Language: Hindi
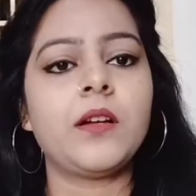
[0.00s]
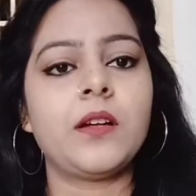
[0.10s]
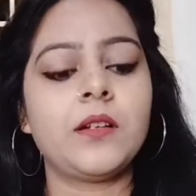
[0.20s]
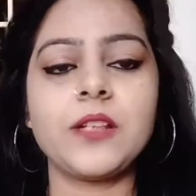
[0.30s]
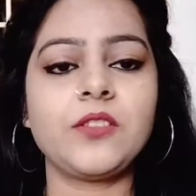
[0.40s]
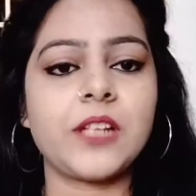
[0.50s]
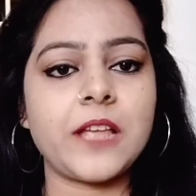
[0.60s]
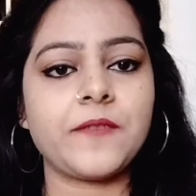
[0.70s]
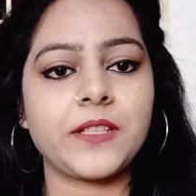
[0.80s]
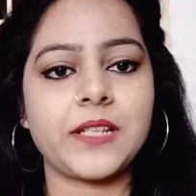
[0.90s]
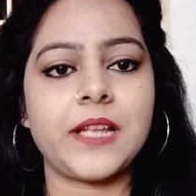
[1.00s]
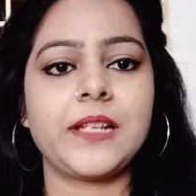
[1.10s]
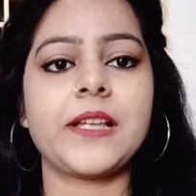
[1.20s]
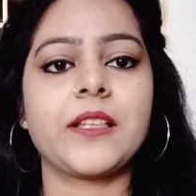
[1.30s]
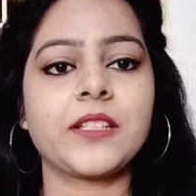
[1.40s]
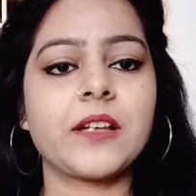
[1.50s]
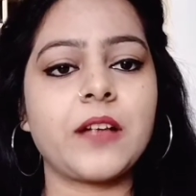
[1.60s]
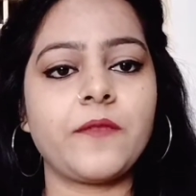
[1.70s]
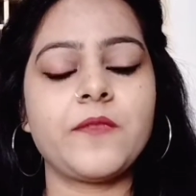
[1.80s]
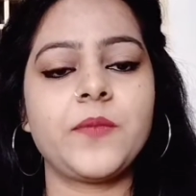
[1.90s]
हमारा जो लाइफ स्टाइल है आज का
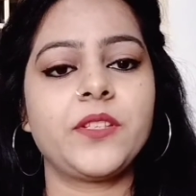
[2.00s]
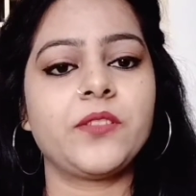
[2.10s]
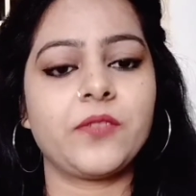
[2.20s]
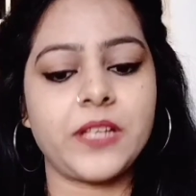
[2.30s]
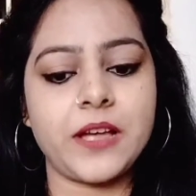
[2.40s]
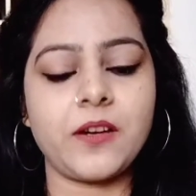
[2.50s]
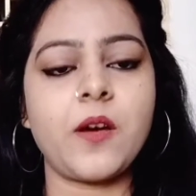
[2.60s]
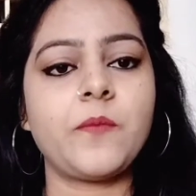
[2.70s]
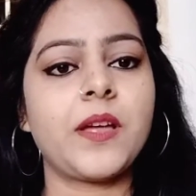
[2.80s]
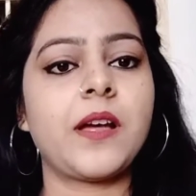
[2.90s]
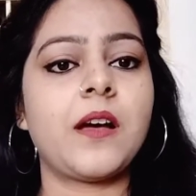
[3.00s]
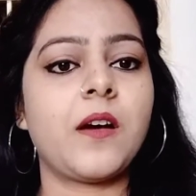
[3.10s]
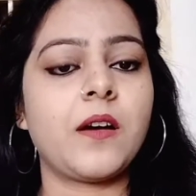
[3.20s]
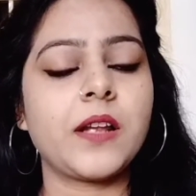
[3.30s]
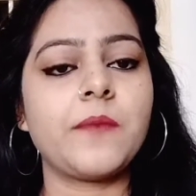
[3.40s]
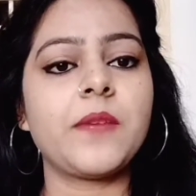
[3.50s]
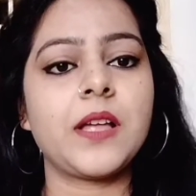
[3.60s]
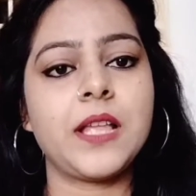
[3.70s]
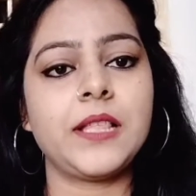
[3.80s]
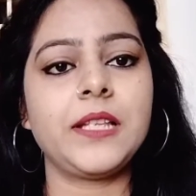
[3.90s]
काफ़ी बिजी हो गया है और हम और हम
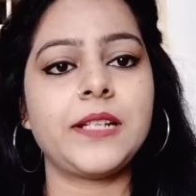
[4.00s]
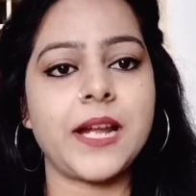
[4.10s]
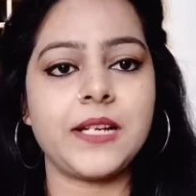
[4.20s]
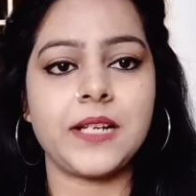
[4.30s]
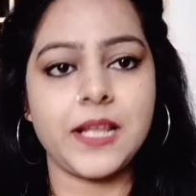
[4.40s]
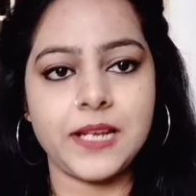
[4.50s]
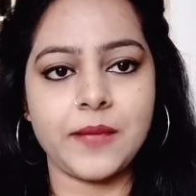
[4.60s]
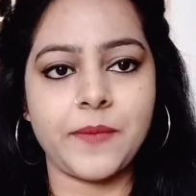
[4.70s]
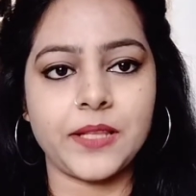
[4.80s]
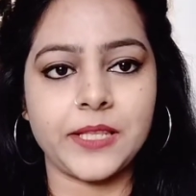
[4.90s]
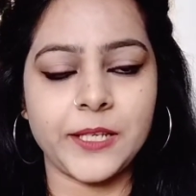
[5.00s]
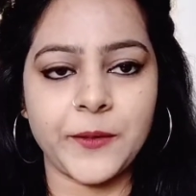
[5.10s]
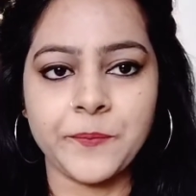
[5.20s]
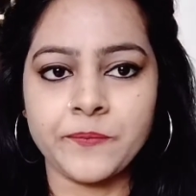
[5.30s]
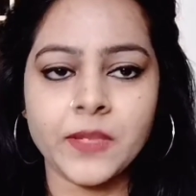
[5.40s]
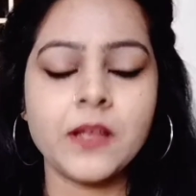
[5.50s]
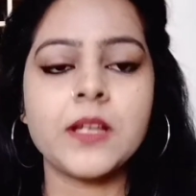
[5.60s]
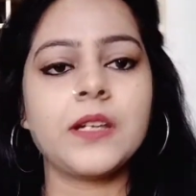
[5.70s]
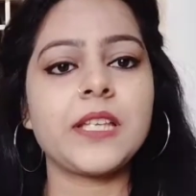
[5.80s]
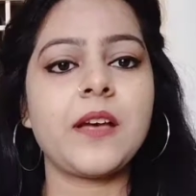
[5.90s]
हेल्दी डाइट नहीं ले पाते हैं
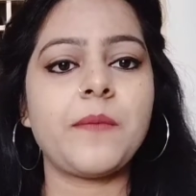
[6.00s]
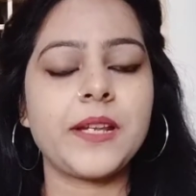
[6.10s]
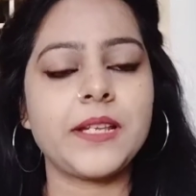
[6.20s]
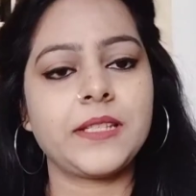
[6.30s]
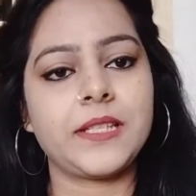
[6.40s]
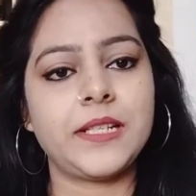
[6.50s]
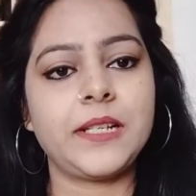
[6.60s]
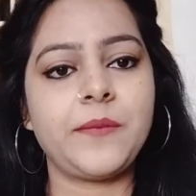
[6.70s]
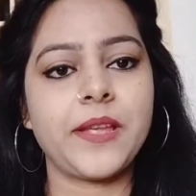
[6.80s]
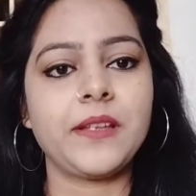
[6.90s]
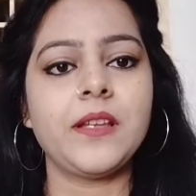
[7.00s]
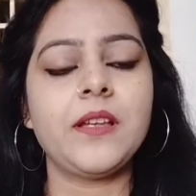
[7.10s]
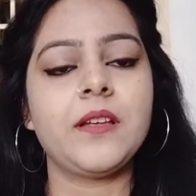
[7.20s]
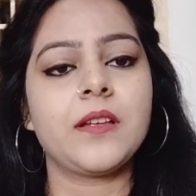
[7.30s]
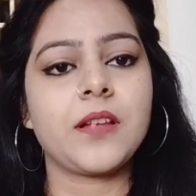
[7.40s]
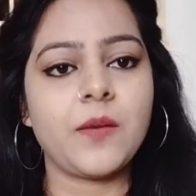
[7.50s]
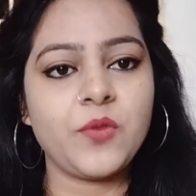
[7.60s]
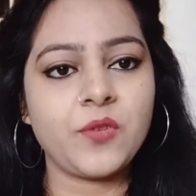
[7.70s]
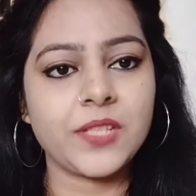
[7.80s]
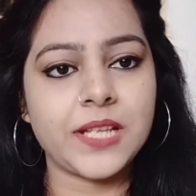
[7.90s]
इससे हमारे शरीर में
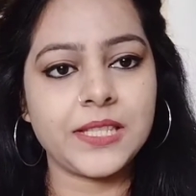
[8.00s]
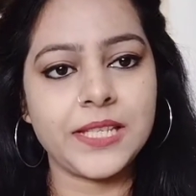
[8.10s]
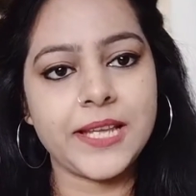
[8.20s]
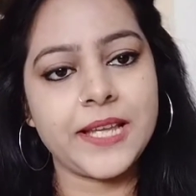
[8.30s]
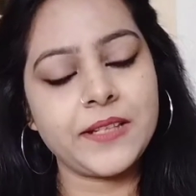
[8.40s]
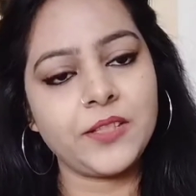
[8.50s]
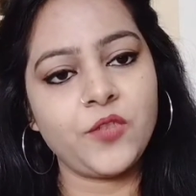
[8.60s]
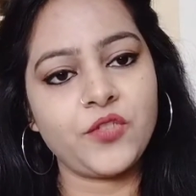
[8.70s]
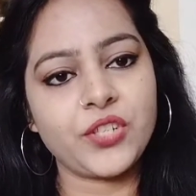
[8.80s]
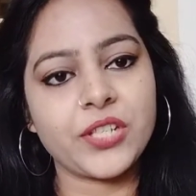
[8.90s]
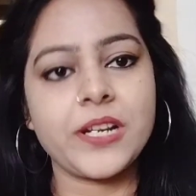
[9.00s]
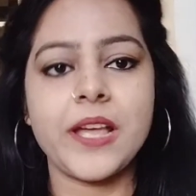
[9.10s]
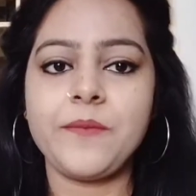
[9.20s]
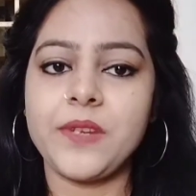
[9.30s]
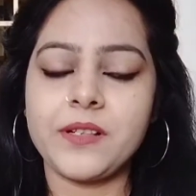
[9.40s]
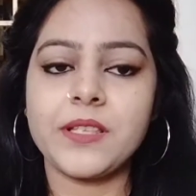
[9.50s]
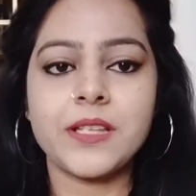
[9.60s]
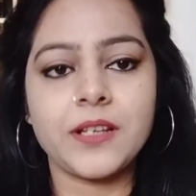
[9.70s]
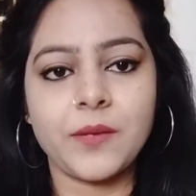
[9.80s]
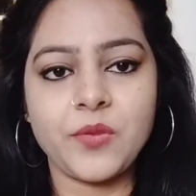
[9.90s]
कमी हो जाती है न्यूट्रिशन एंड मिनरल्स
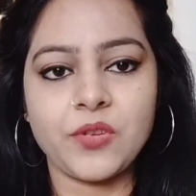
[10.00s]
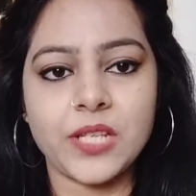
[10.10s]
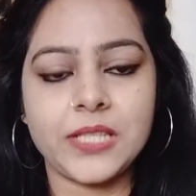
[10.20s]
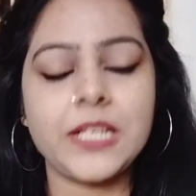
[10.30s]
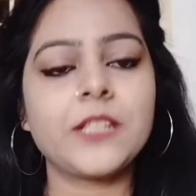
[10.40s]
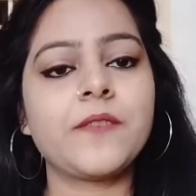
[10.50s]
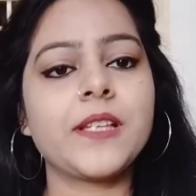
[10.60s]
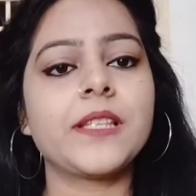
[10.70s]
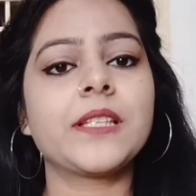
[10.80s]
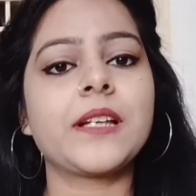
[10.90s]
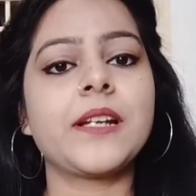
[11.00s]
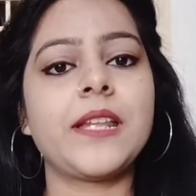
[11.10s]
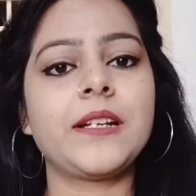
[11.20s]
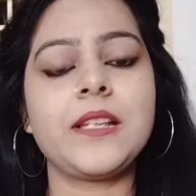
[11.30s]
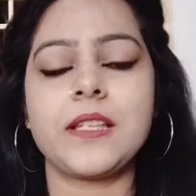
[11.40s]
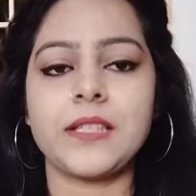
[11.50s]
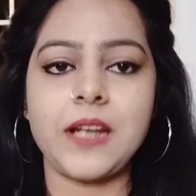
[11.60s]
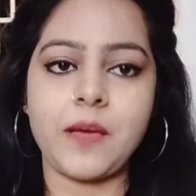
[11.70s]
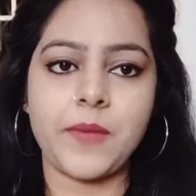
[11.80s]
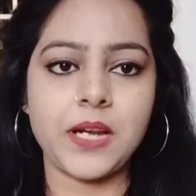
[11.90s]
की कमी हो जाती है इस वजह से इसका डायरेक्टली
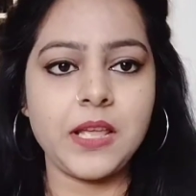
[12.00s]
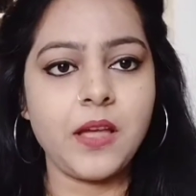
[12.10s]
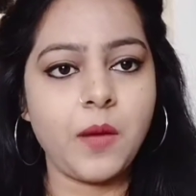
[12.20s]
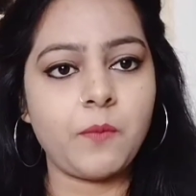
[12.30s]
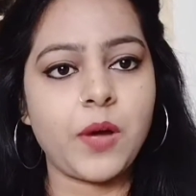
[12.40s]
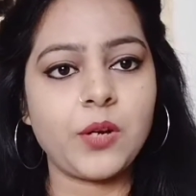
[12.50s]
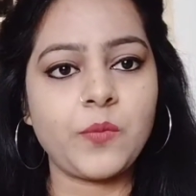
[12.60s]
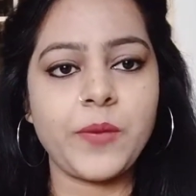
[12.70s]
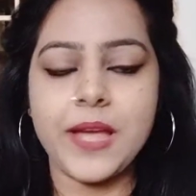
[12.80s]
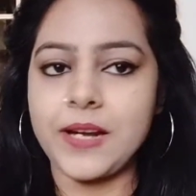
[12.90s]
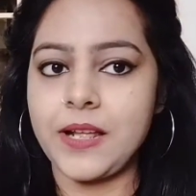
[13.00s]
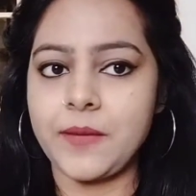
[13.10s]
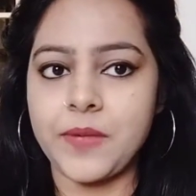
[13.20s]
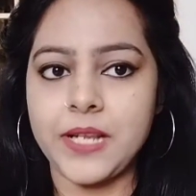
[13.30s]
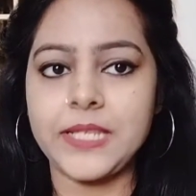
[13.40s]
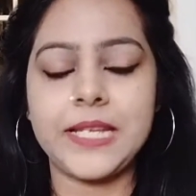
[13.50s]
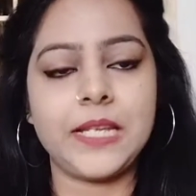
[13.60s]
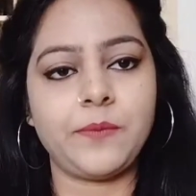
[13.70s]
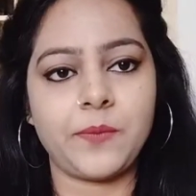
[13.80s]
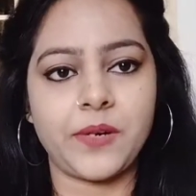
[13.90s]
असर हमारे बालों पे एंड हमारे
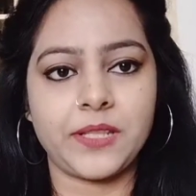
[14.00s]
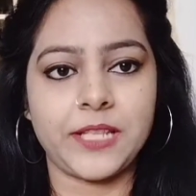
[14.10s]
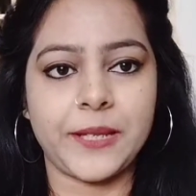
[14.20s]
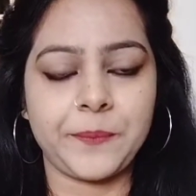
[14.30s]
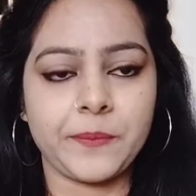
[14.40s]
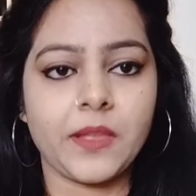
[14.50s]
स्किन पे पड़ता है